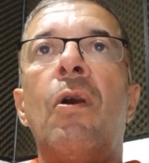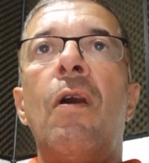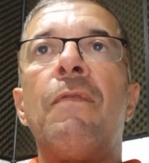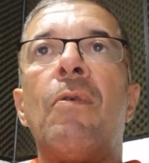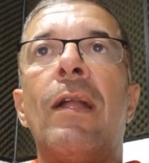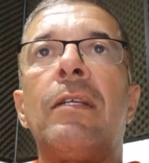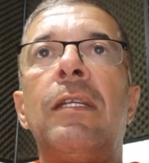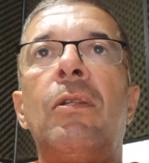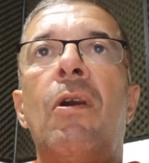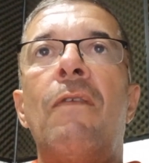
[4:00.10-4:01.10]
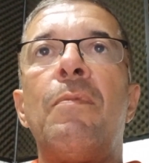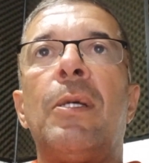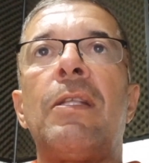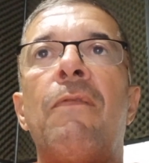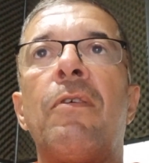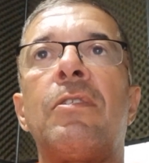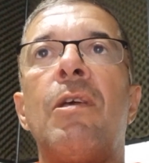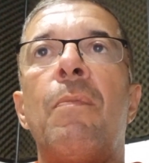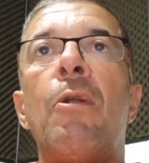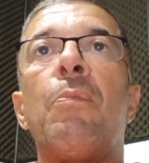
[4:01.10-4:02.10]
9, Guarani 9, Botafogo de
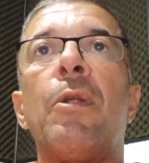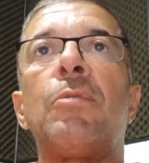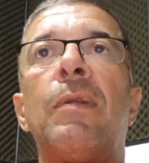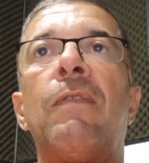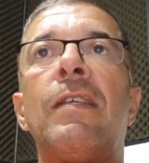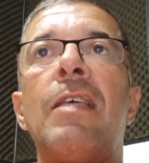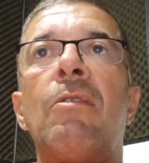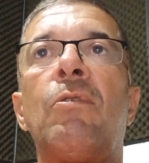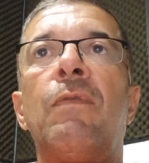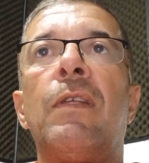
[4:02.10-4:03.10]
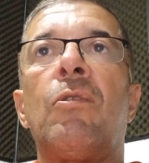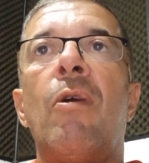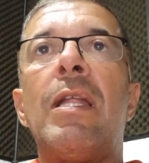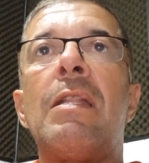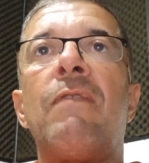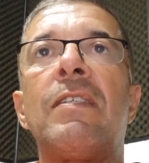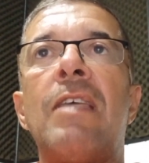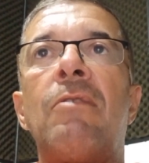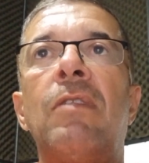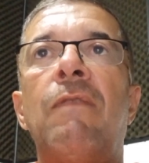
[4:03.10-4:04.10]
São Paulo, próximo adversário do Vitória,
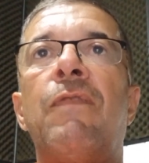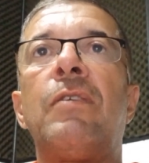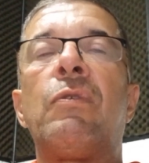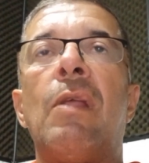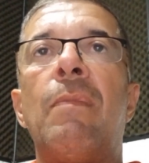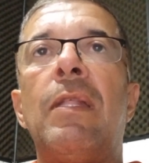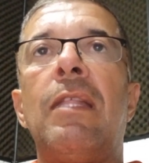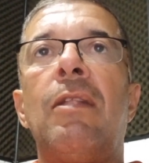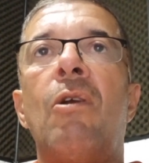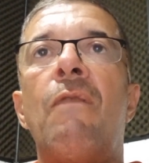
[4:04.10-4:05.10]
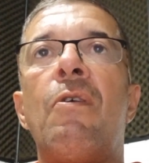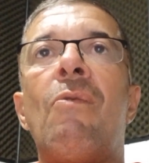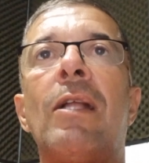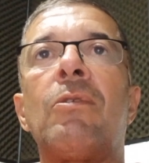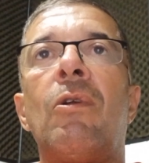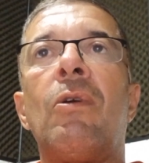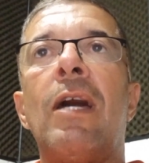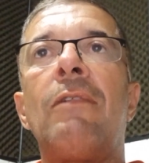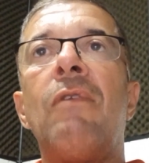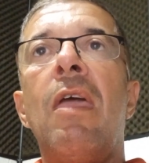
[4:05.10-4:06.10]
adversário difícil, também tem 9, ao é quarto
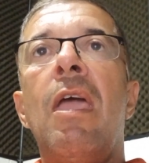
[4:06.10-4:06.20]
colocado.